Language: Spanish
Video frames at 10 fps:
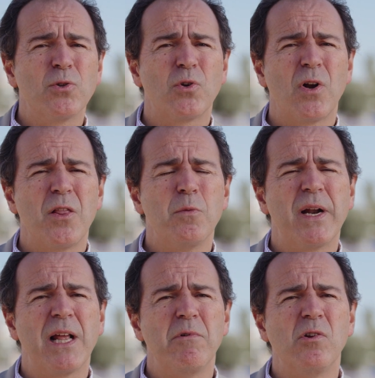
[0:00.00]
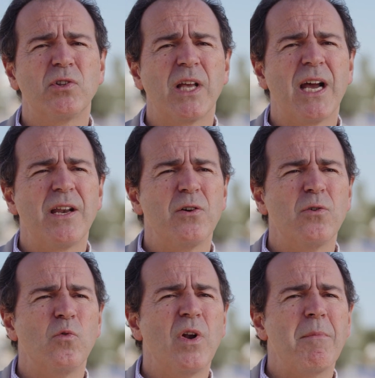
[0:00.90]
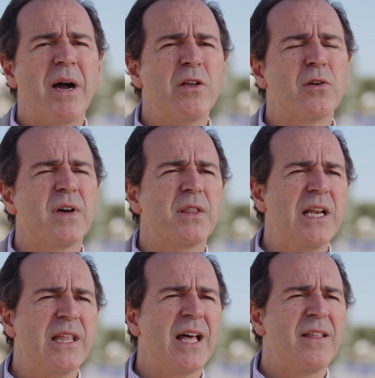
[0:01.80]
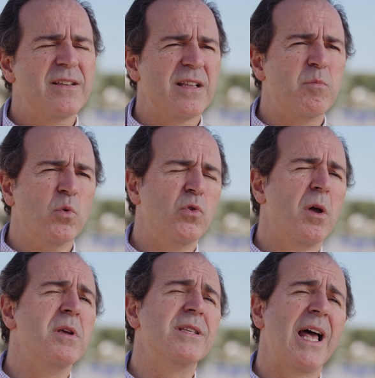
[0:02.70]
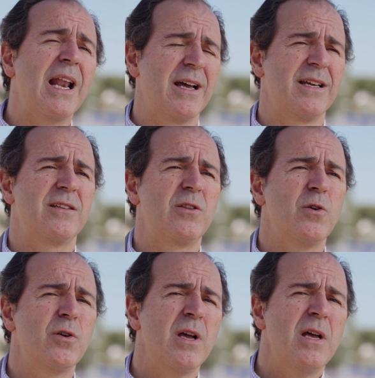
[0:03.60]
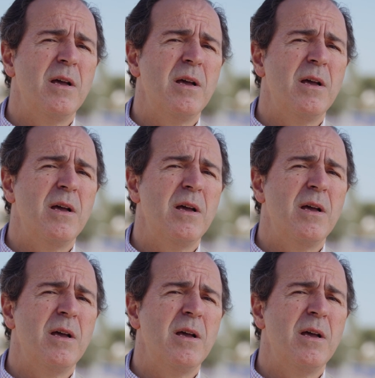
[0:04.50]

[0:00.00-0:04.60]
otro lado para el bibliotecario una mayor facilidad desde el punto de vista de la gestión